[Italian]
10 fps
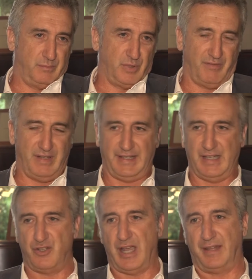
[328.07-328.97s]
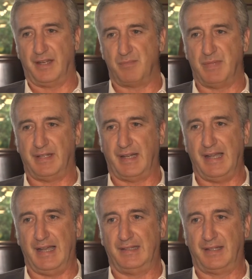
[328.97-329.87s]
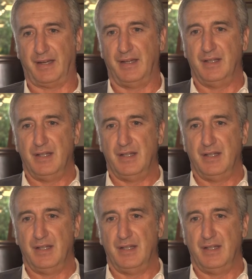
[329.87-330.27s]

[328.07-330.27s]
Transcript: più avvantaggiate rispetto alle altre.